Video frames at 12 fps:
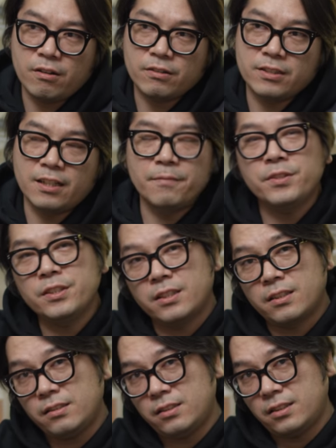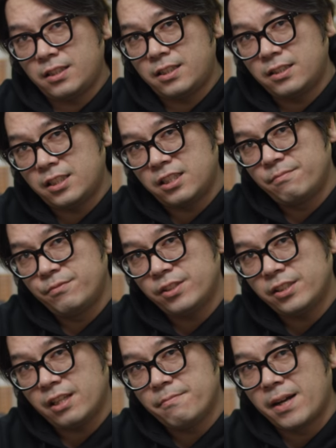사람들이 그
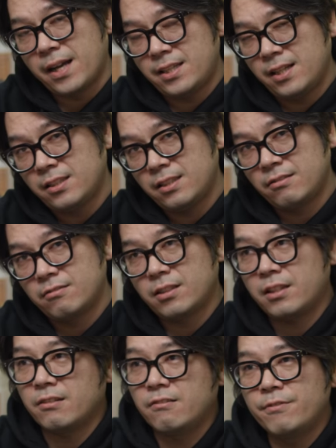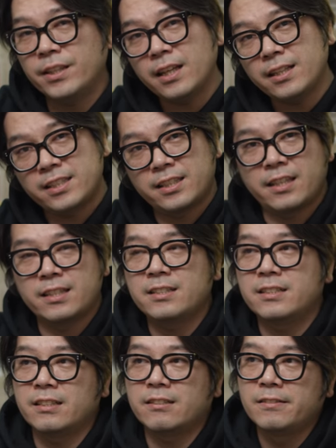질문을 제일 많이 하시는 것 같아요. 왜 딸기
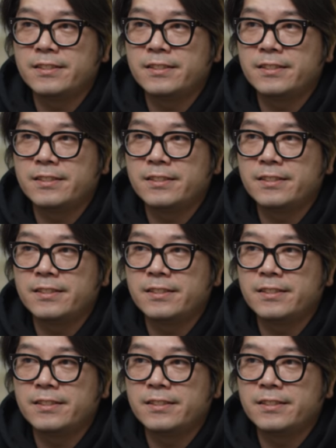케이크예요?